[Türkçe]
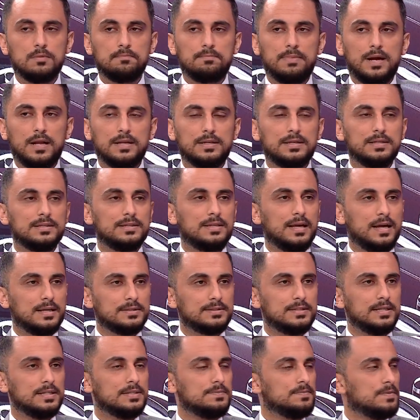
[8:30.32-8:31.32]
belki
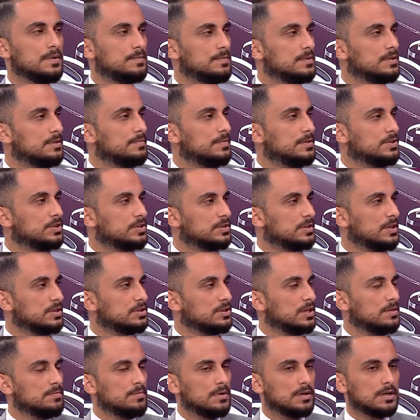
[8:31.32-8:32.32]
dert etmeyebilir Beşiktaş
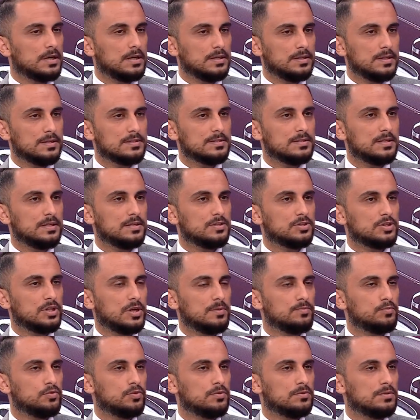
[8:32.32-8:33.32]
ama Galatasaray'ın
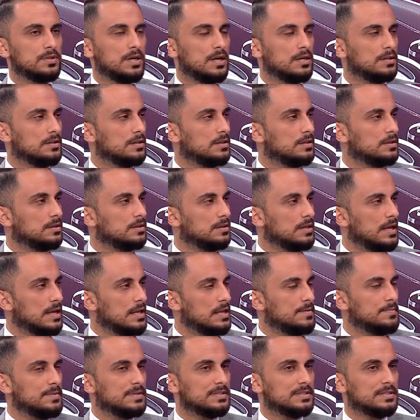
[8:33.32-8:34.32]
Şampiyonlar Ligi
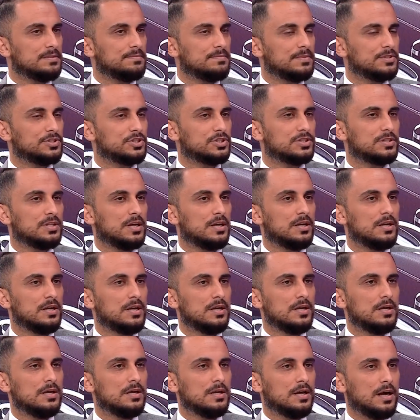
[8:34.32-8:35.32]
elemesi maçına
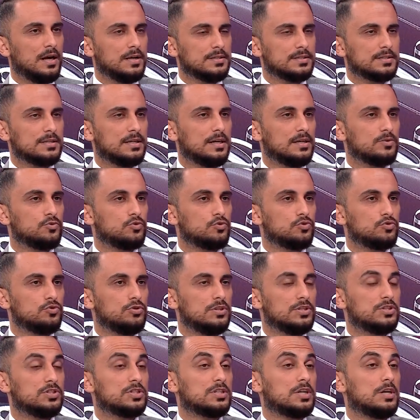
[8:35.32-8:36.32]
az
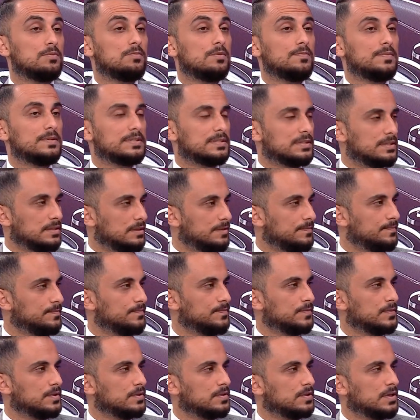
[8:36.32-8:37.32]
kadrosuyla çıkamaması,
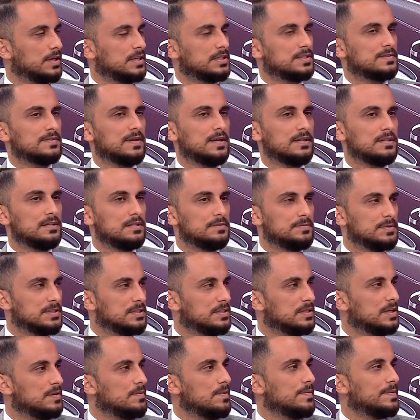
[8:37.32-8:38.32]
transferleri
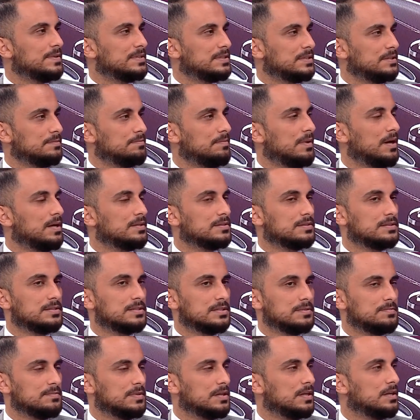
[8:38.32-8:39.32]
bitirememesi, bazı
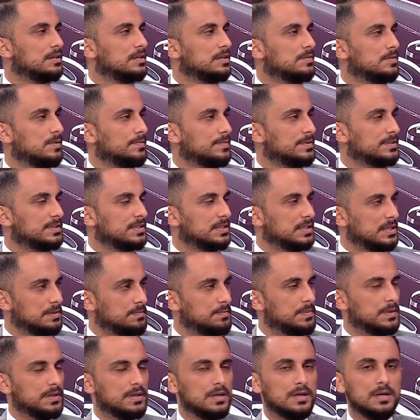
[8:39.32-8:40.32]
isimleri alamaması
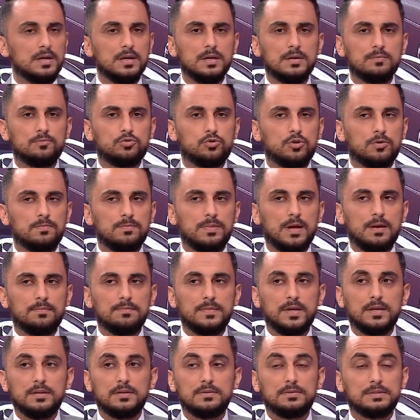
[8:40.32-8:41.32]
gibi
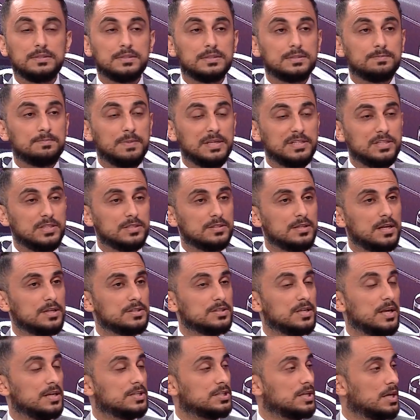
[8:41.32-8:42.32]
problemler
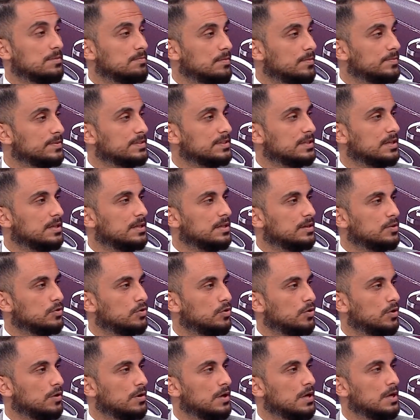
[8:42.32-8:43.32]
Beşiktaş'ta yaşanmaması
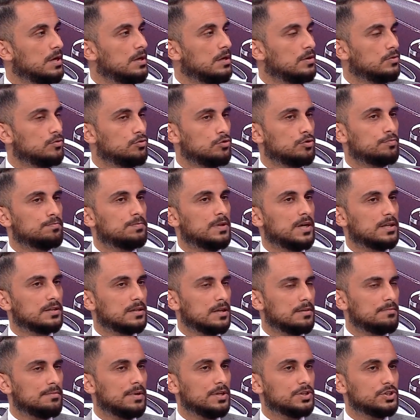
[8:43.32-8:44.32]
gerekiyor.
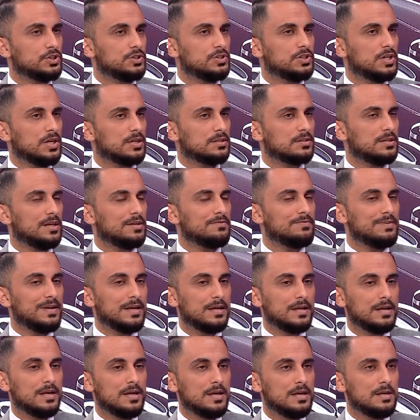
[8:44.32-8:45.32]
Gruplardan başlayacaklar
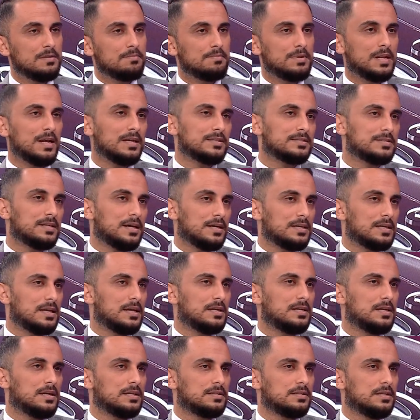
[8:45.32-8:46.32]
ve biraz daha
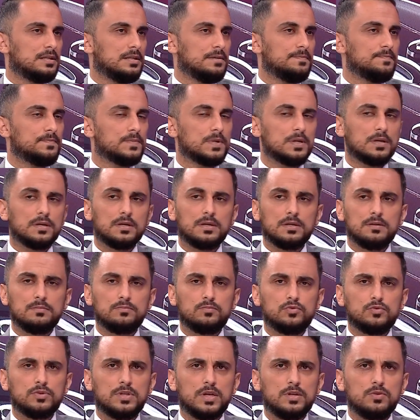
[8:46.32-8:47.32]
geriye gidelim.
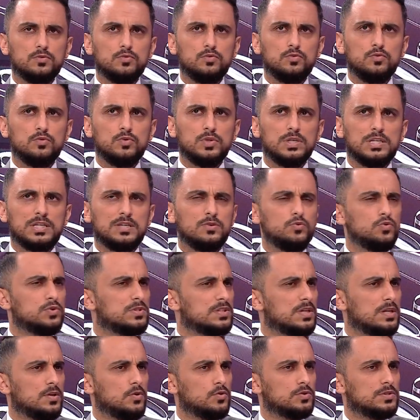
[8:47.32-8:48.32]
Bunlar 2-3
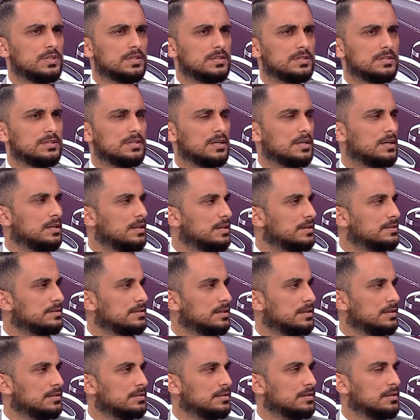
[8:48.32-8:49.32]
sene öncesinde
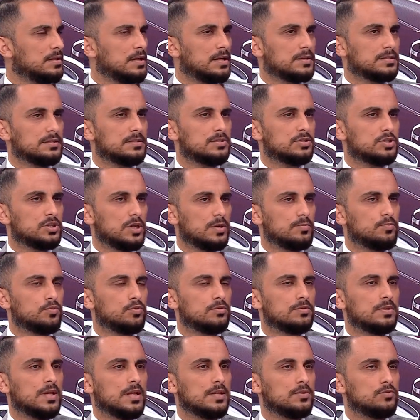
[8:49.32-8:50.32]
Galatasaray'ın hatırlarsınız
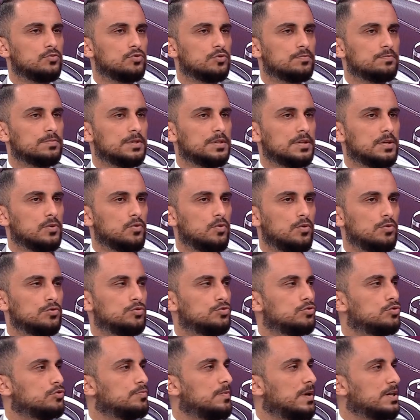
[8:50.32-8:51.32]
Şampiyonlar Ligi gruplarına
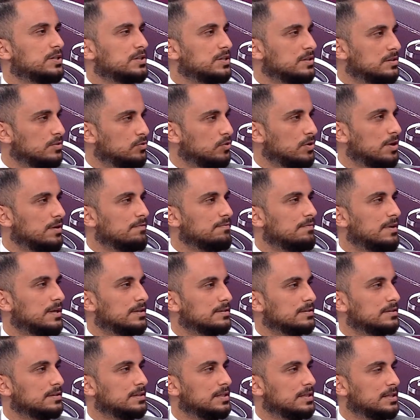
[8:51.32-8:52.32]
golcüsüz başladığı dönem
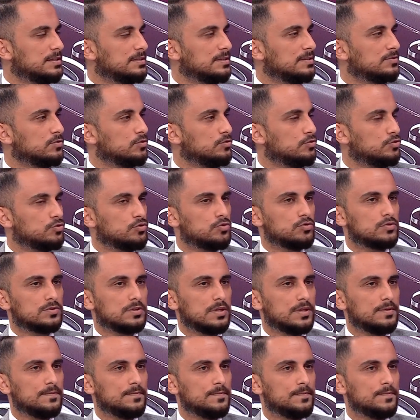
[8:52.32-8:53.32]
vardı. 2 sezon üst
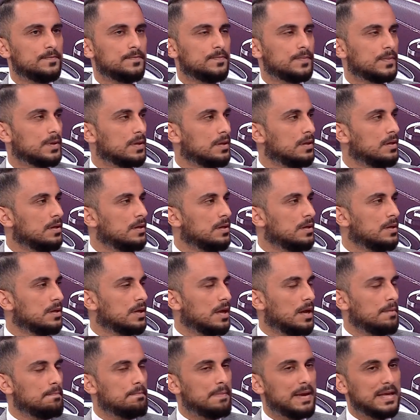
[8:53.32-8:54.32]
üste.
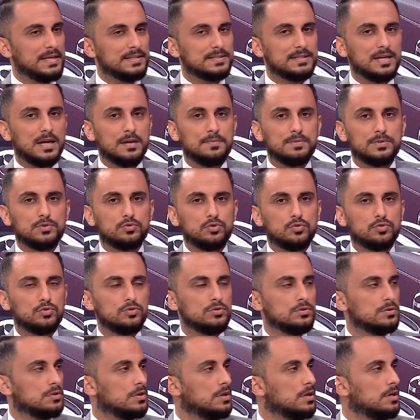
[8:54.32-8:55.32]
Yani benzer bir
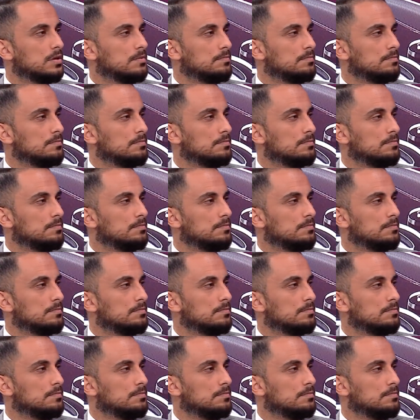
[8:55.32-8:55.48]
sorun